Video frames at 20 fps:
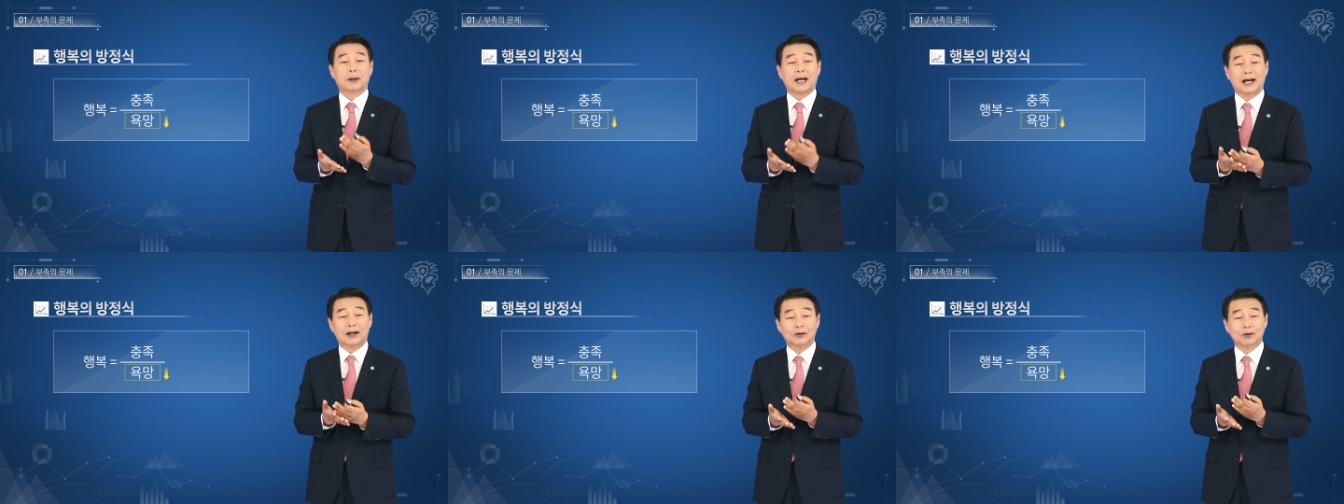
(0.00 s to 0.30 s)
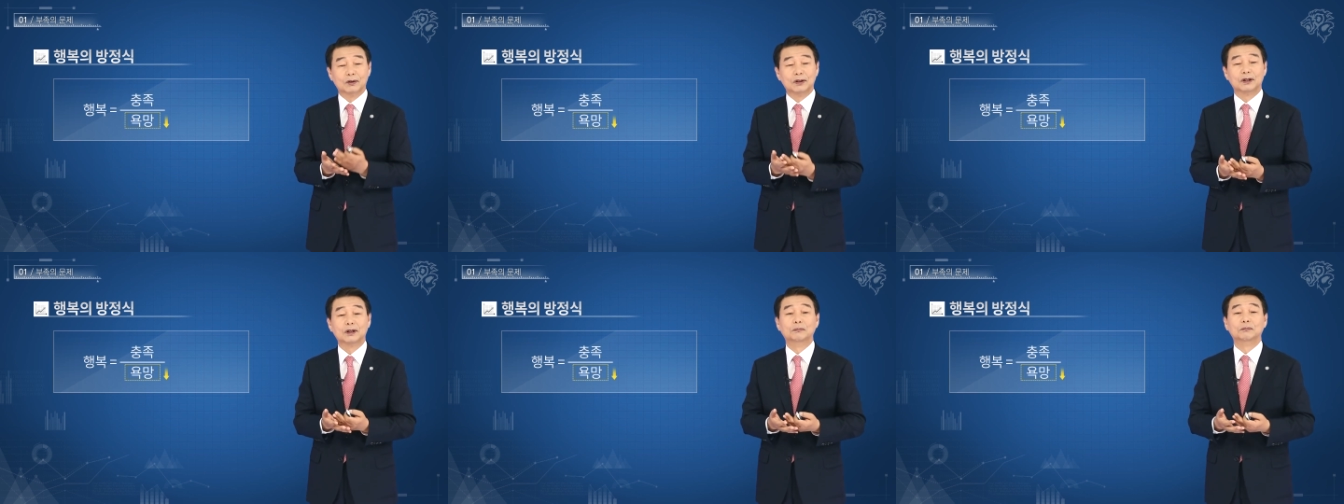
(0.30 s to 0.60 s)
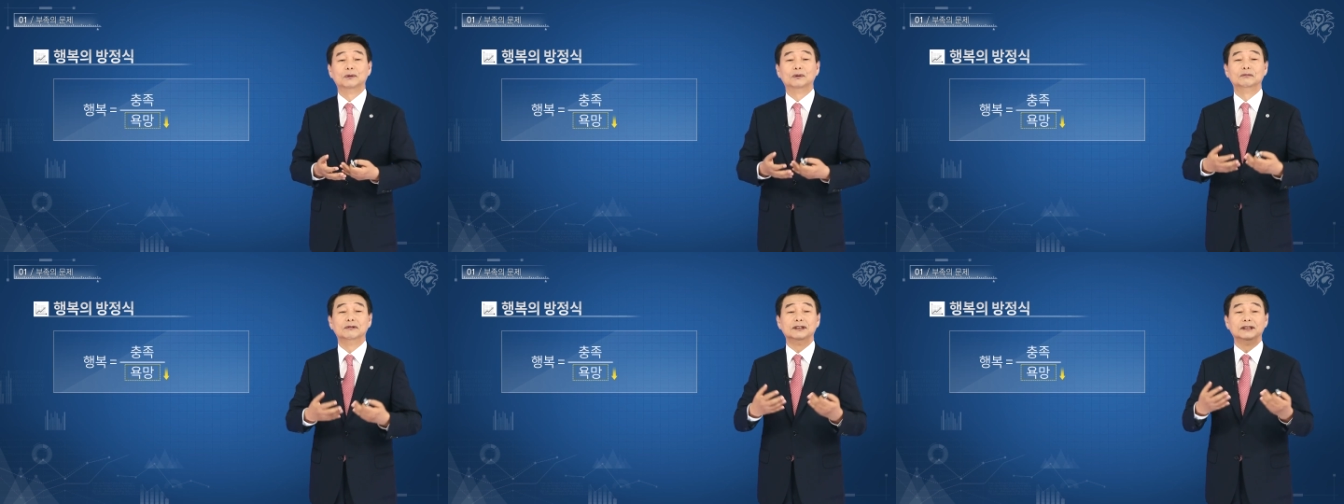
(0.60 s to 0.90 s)
바로
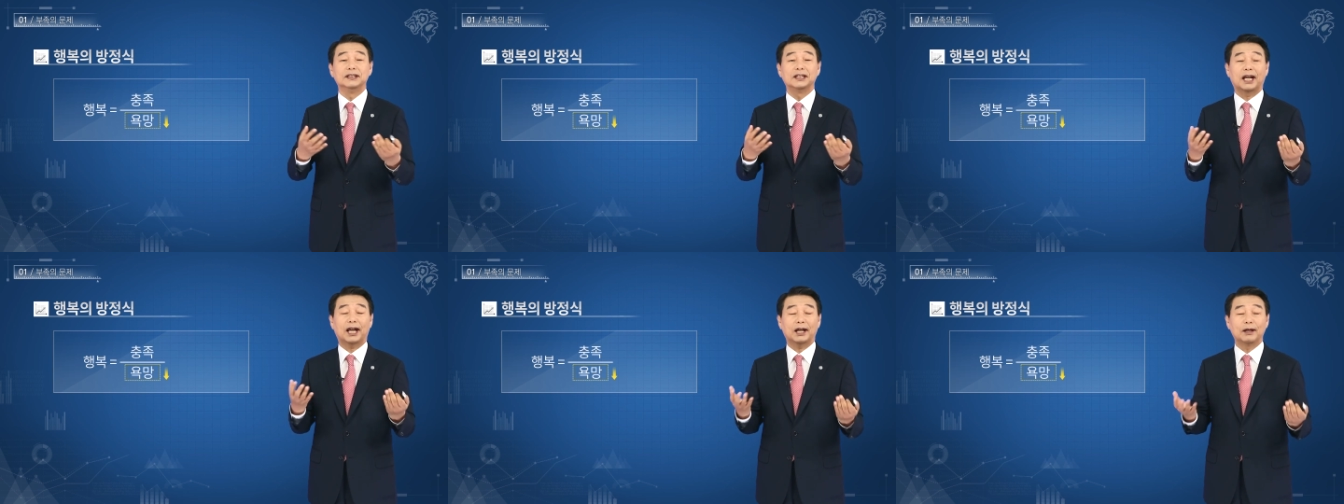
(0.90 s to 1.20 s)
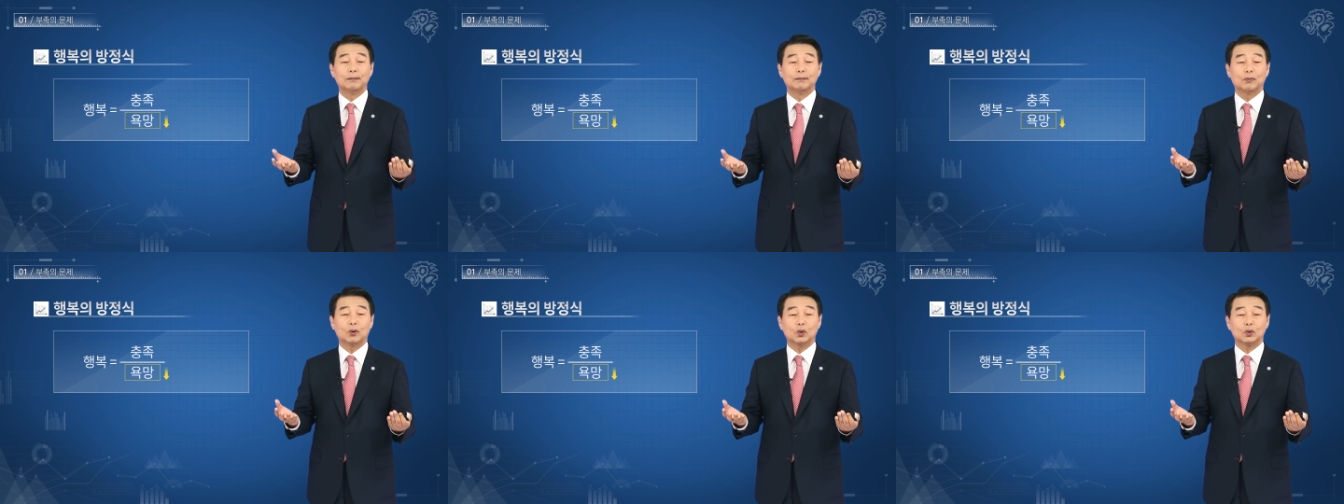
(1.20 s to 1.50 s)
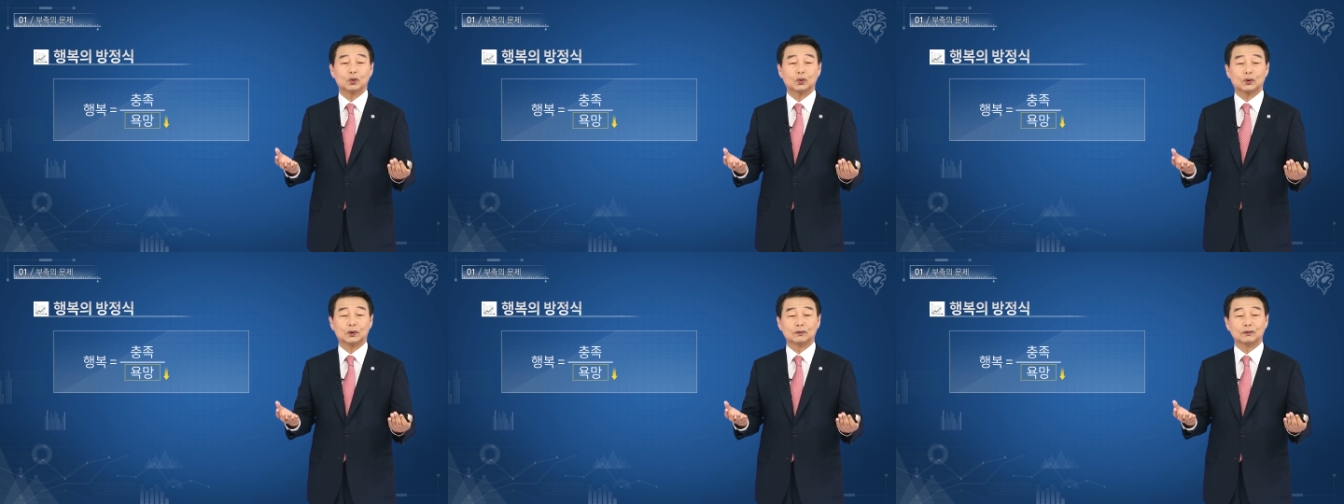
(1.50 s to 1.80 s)
그런 부분이
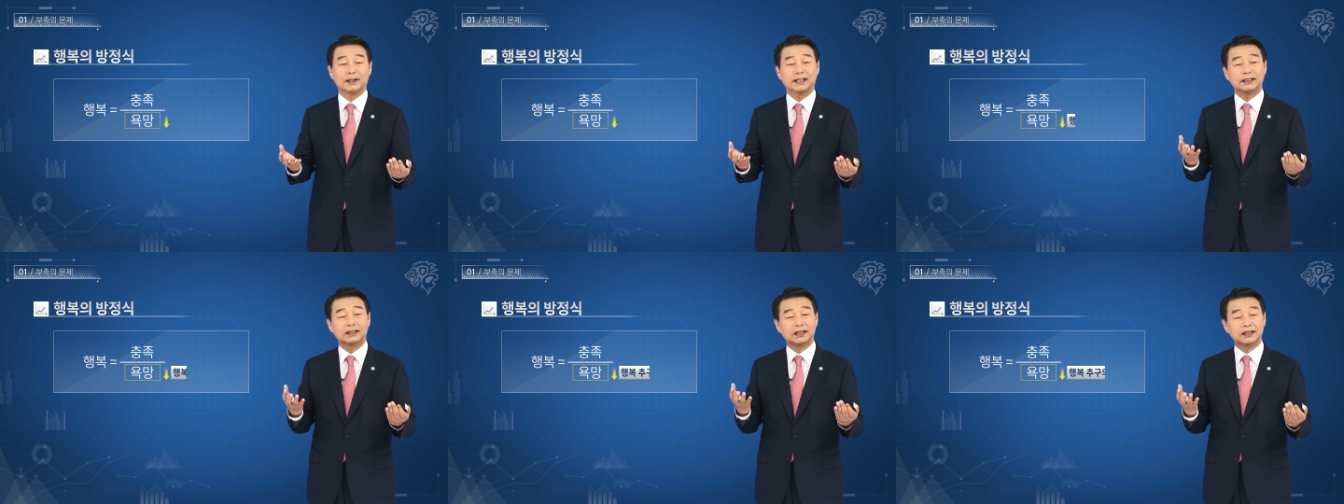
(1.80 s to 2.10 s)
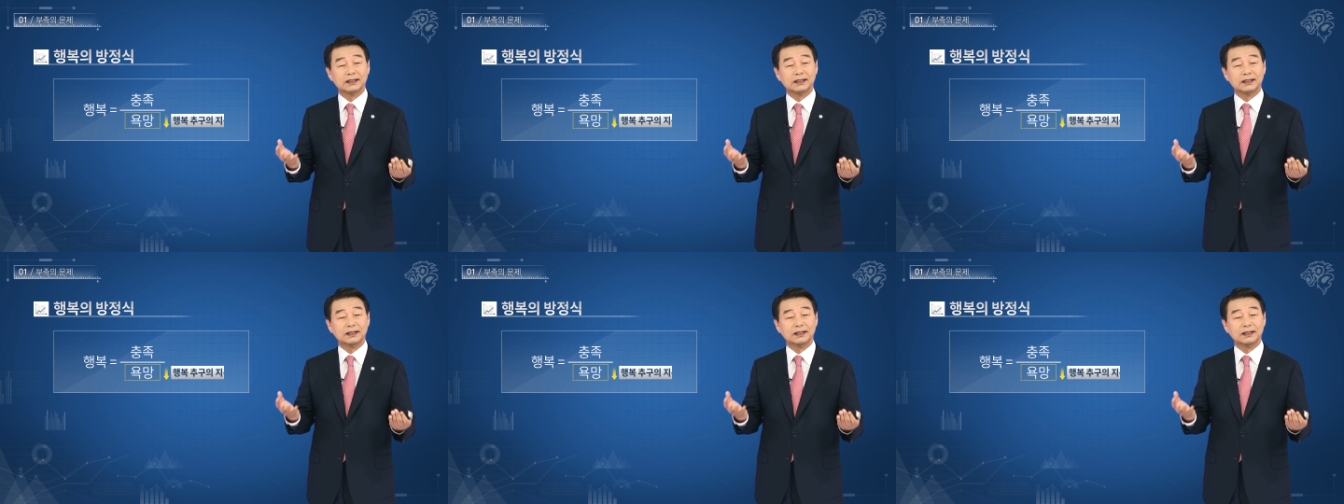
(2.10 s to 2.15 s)
행복 추구의